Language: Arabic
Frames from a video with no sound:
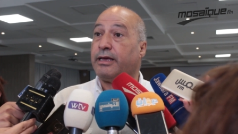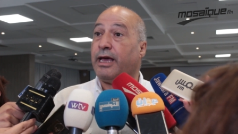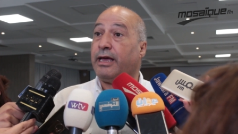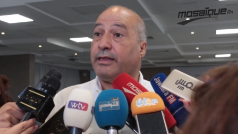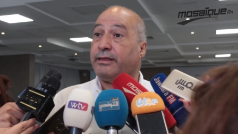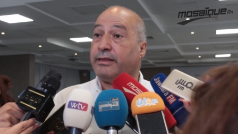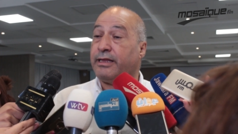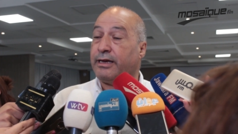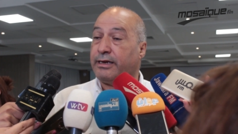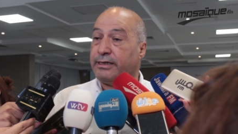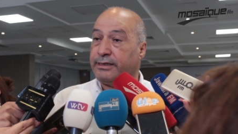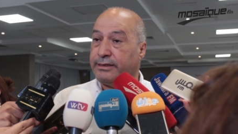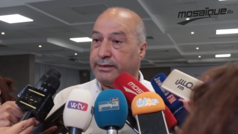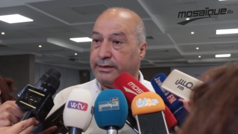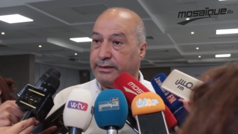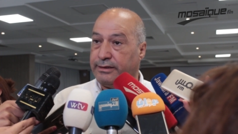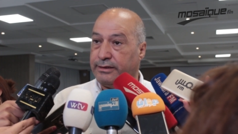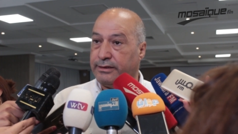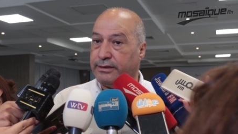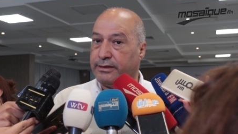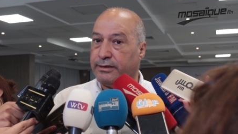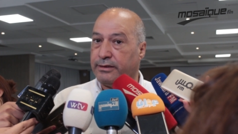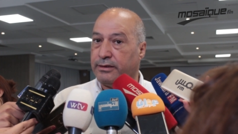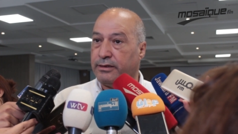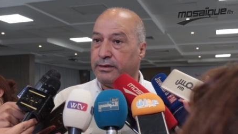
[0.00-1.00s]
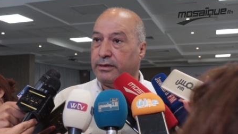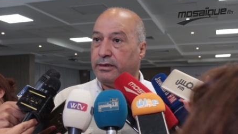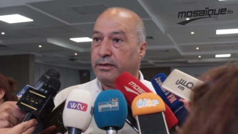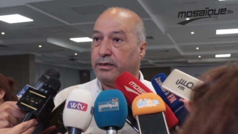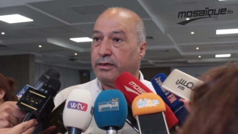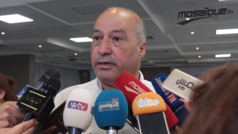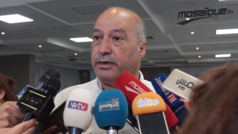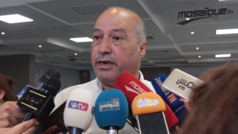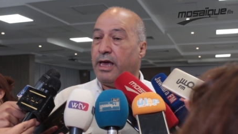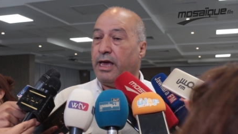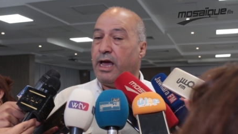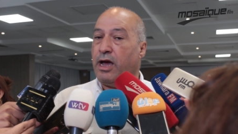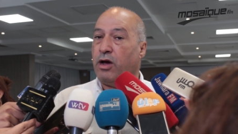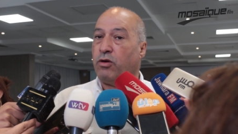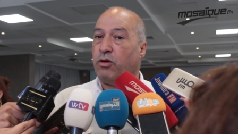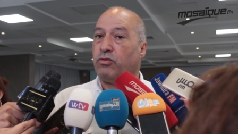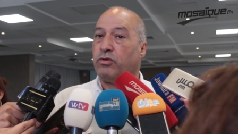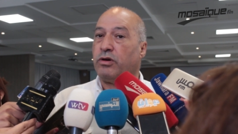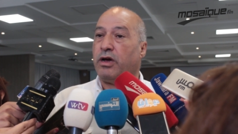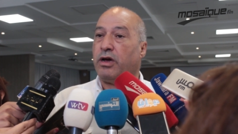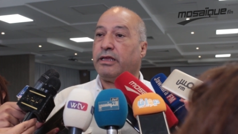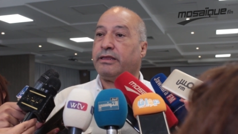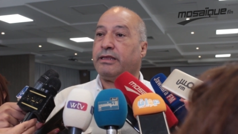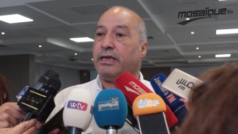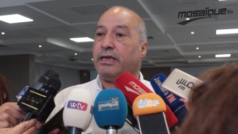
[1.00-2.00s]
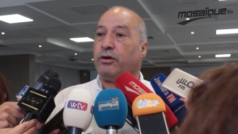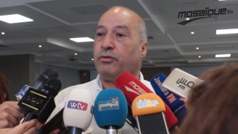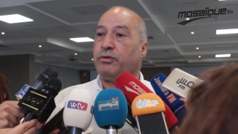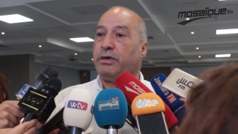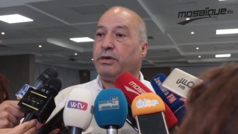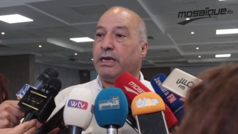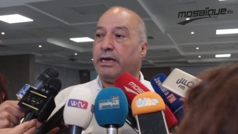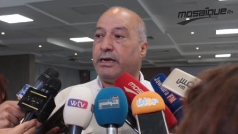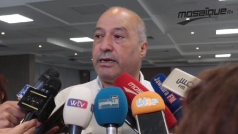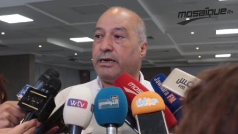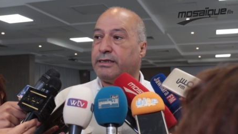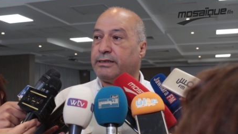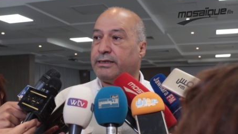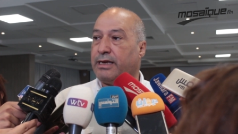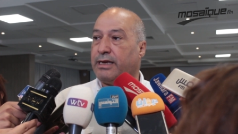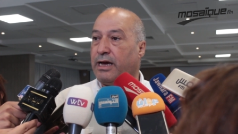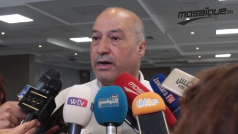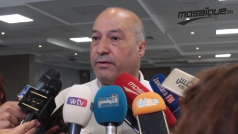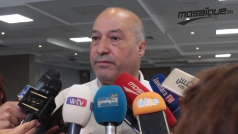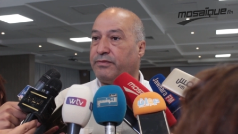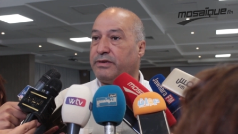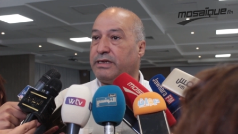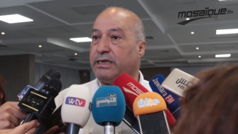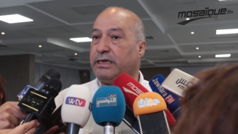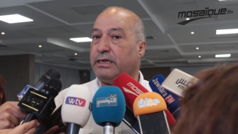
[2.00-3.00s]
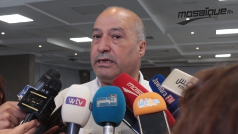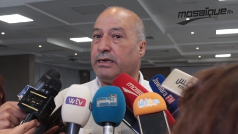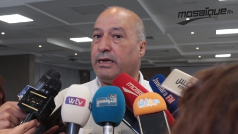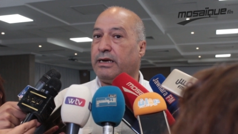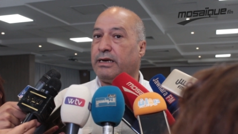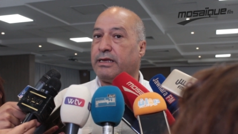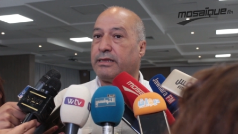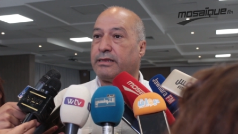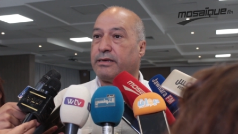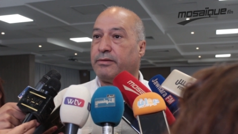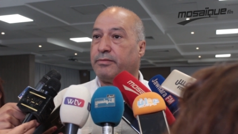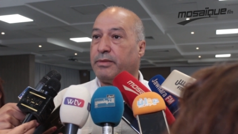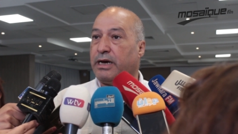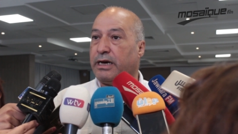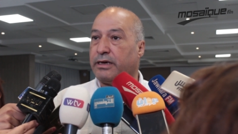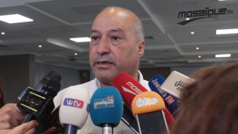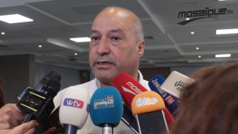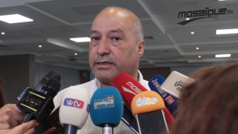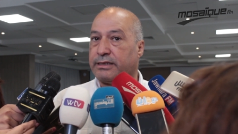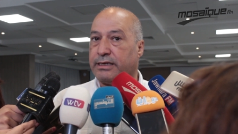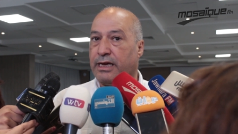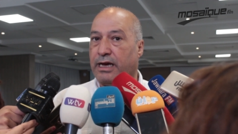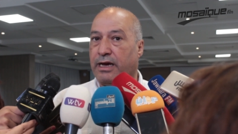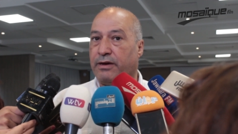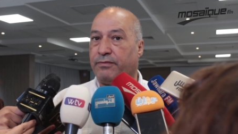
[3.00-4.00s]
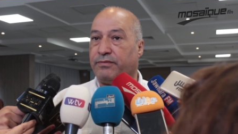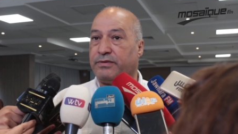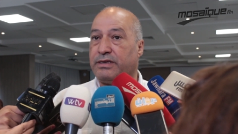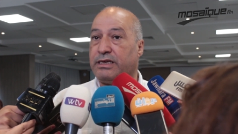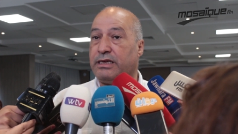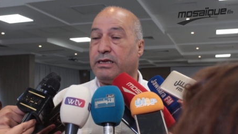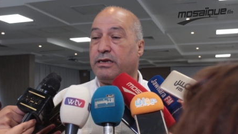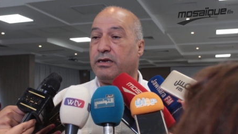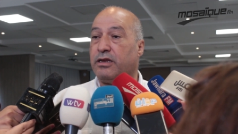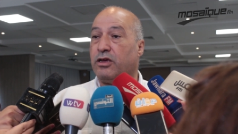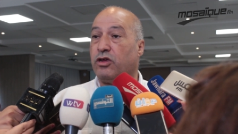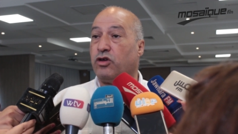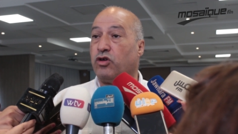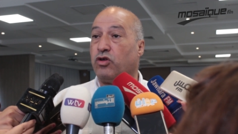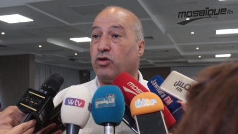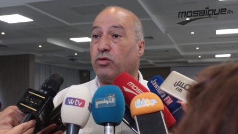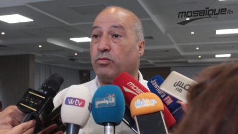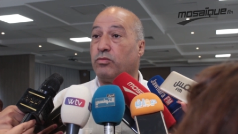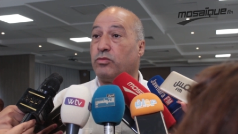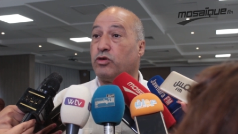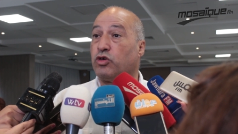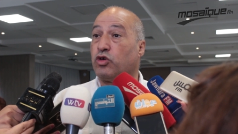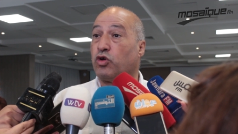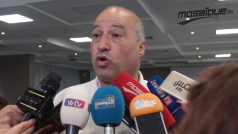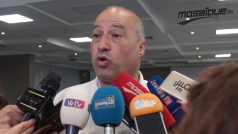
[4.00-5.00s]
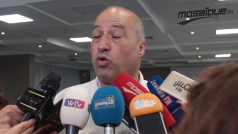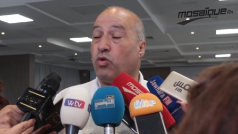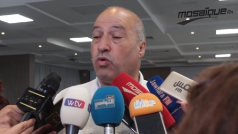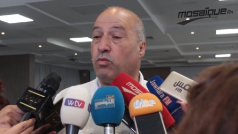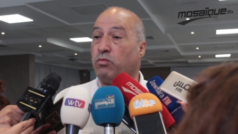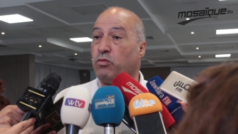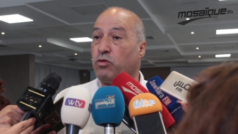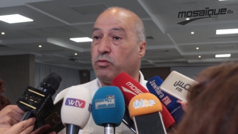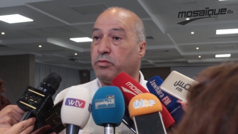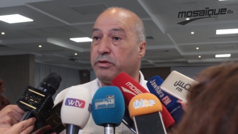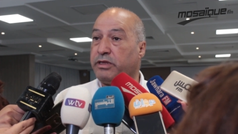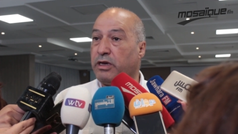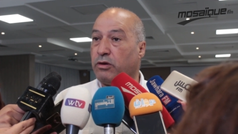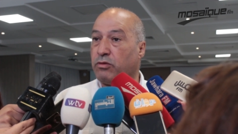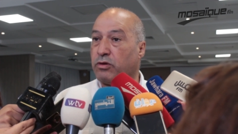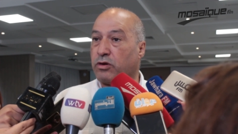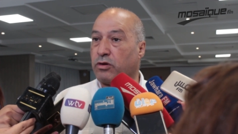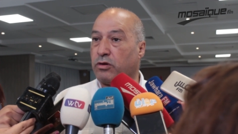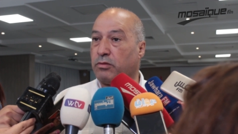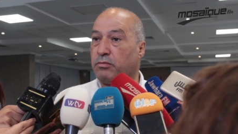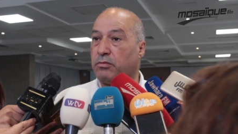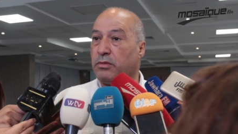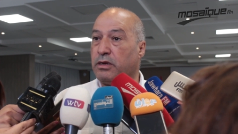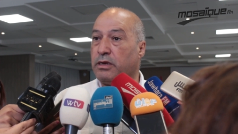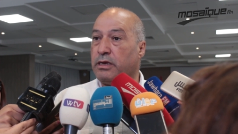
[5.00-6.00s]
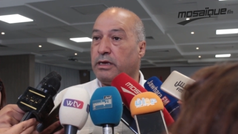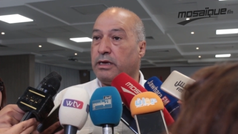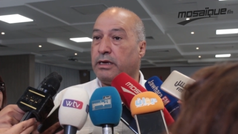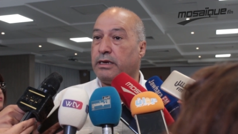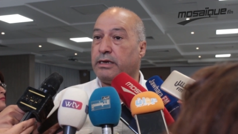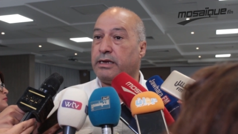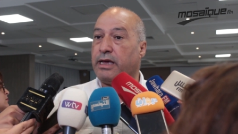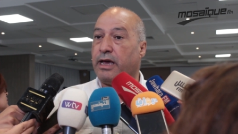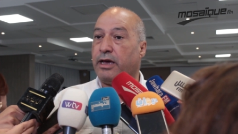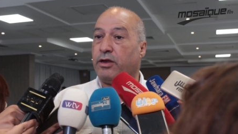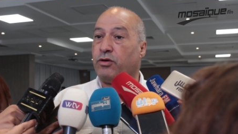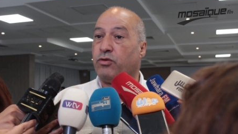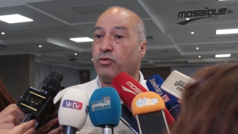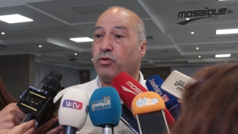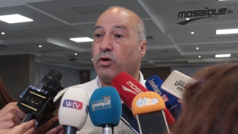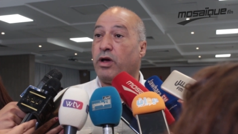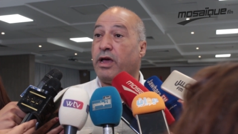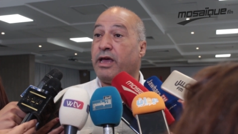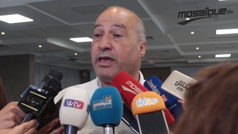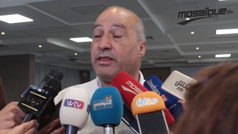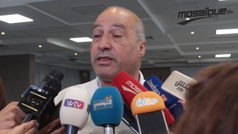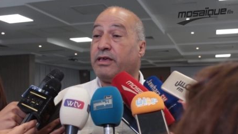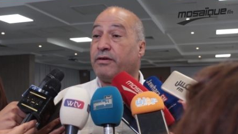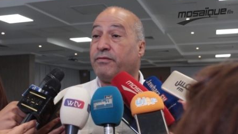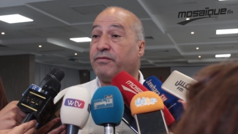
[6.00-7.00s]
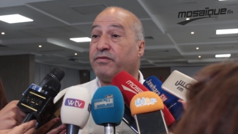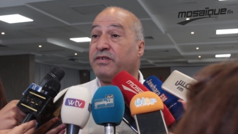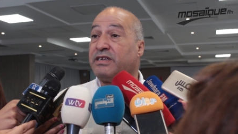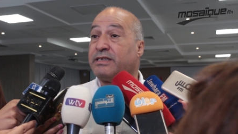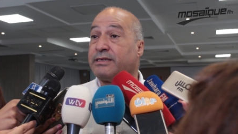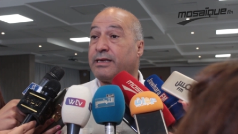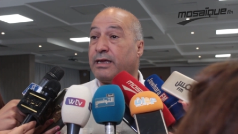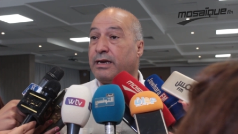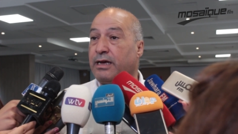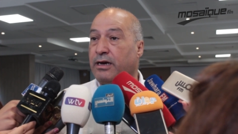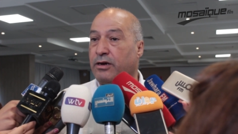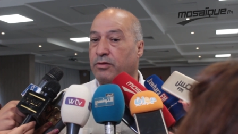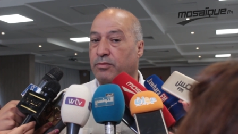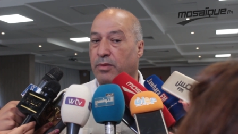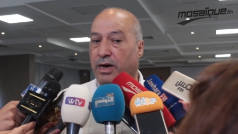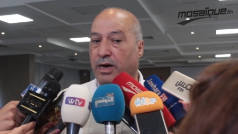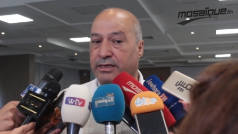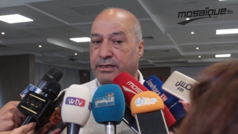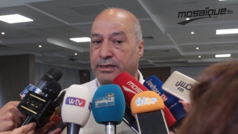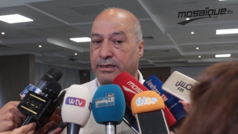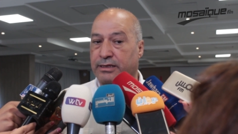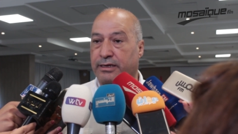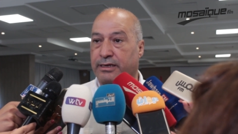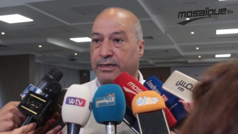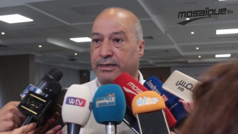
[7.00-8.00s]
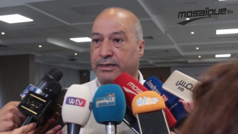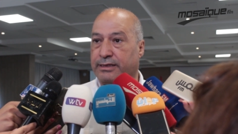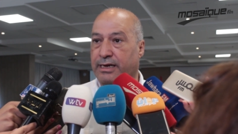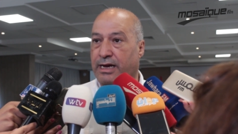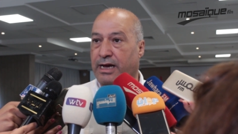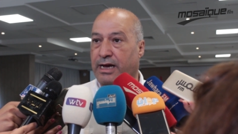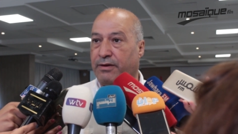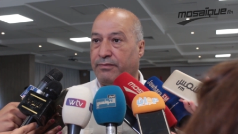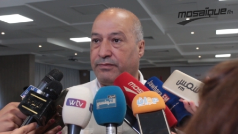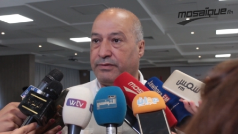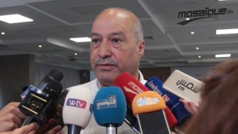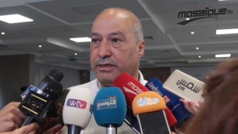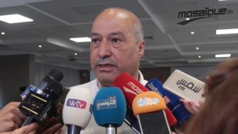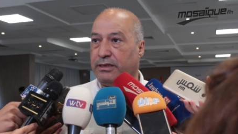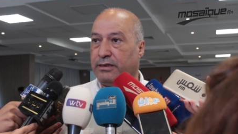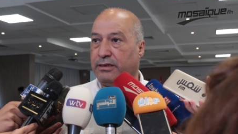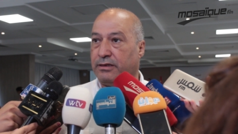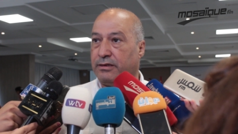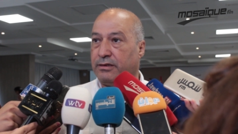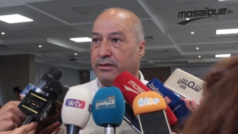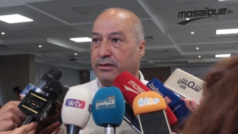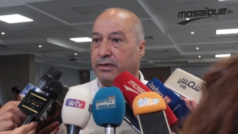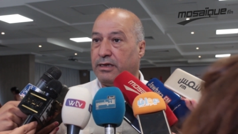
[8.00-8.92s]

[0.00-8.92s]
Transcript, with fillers: التحسيس نحاولوا التعويل على الصحفيين على ضمائر الصحفيين انهم يقوموا بدورهم لانه هذا في صالحهم اصلا كصحفيين